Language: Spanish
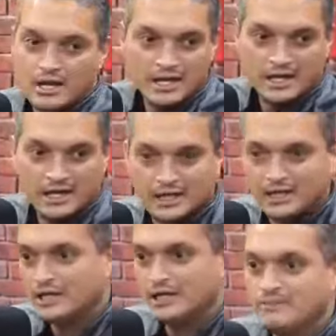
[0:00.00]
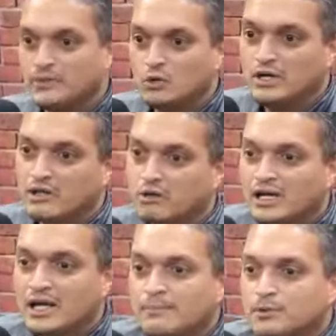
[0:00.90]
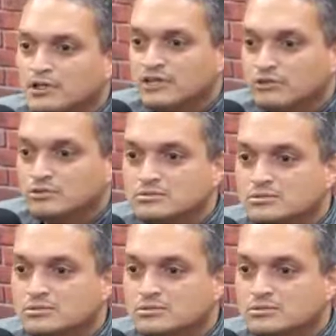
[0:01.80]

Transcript: Eh, Luis Escola, ejemplo de eso.